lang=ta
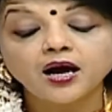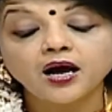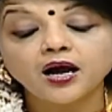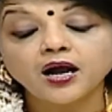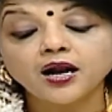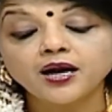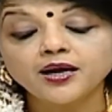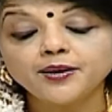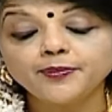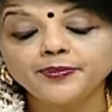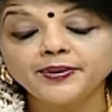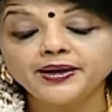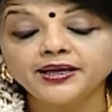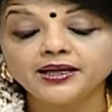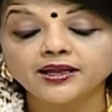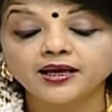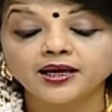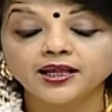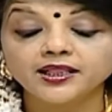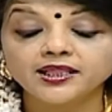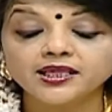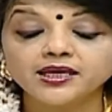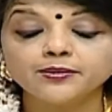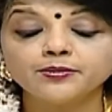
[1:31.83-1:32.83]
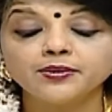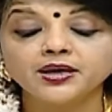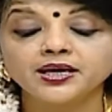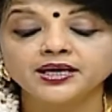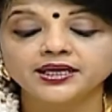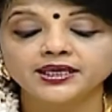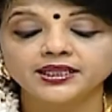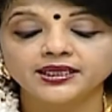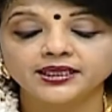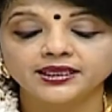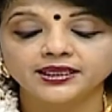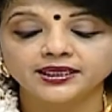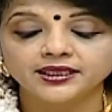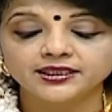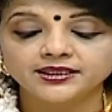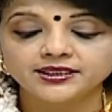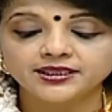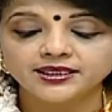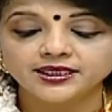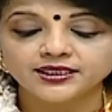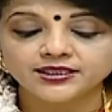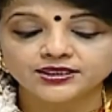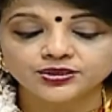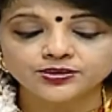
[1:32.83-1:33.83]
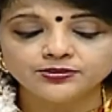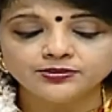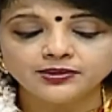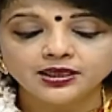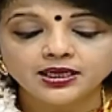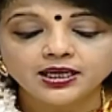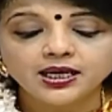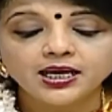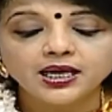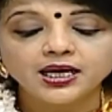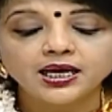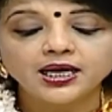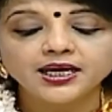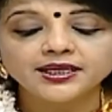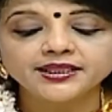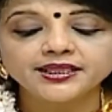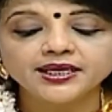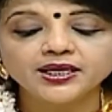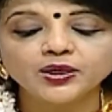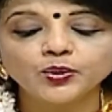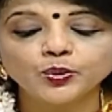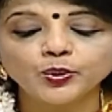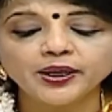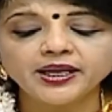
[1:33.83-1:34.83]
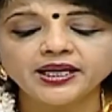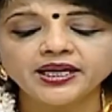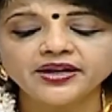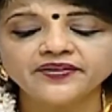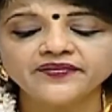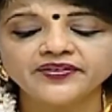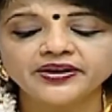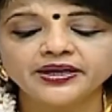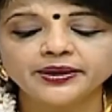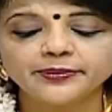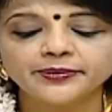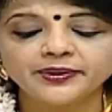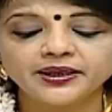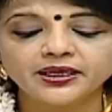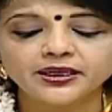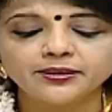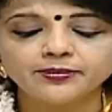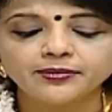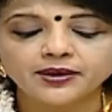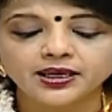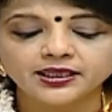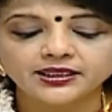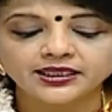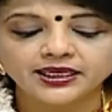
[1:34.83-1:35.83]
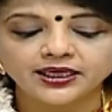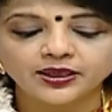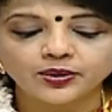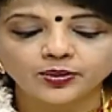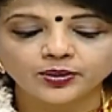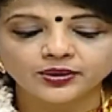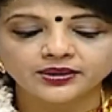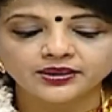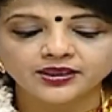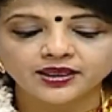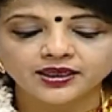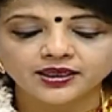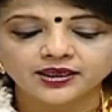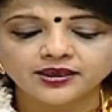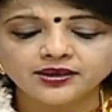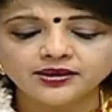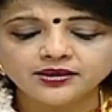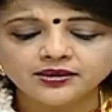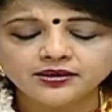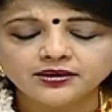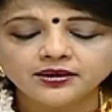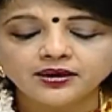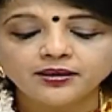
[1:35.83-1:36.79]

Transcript: ஹார்ட் பீட் அதிகமாக இருக்கிறது என்றும் அதை குறைக்க வேண்டும் என்று மாத்திரை கொடுத்தார்கள்